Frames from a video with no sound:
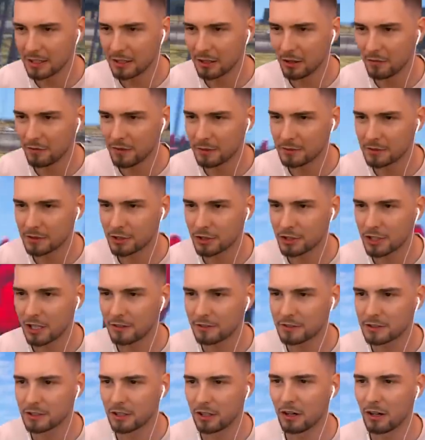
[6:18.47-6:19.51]
doch, wir haben es
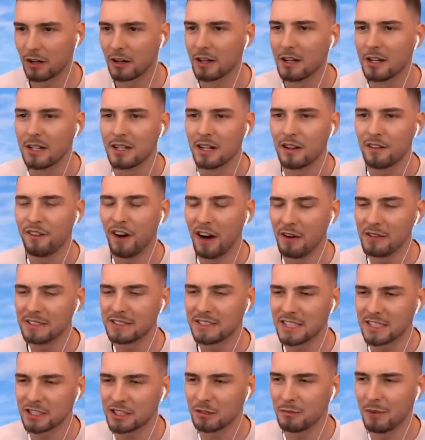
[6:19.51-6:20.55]
geschafft. So, dann fahren wir
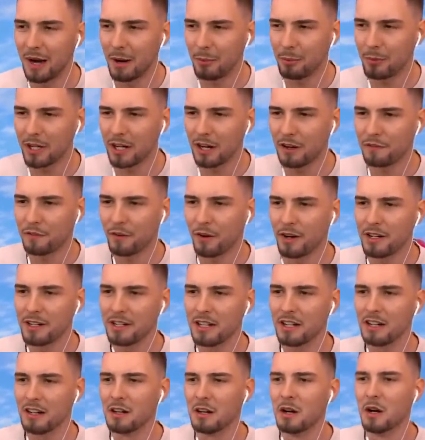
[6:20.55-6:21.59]
jetzt hier zum Upgrader,
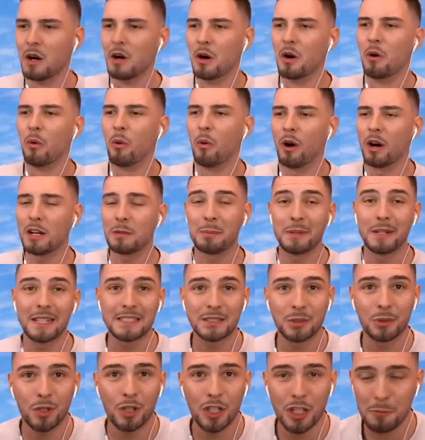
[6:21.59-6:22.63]
Freunde. Oh, ich bin
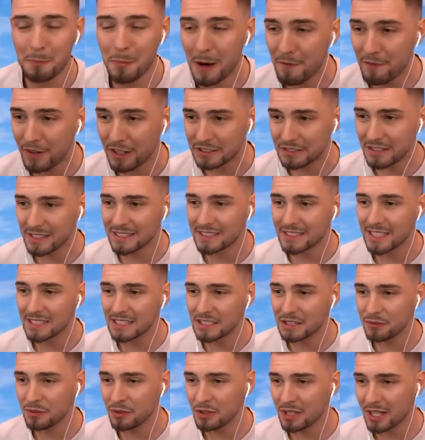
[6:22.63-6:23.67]
jetzt so gespannt, was wir als
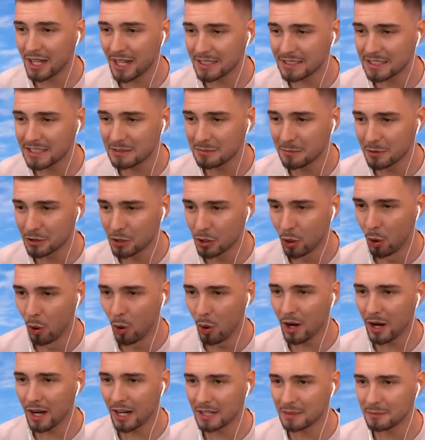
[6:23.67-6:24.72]
nächstes für ein krasses
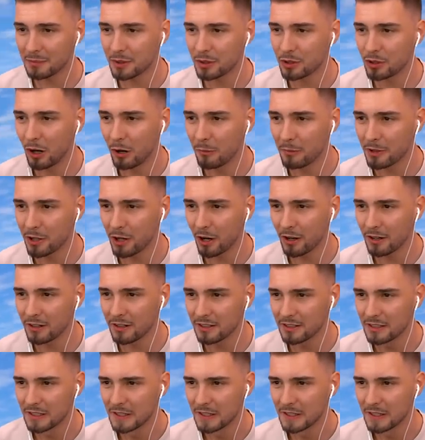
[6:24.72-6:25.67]
Motorrad bekommen können.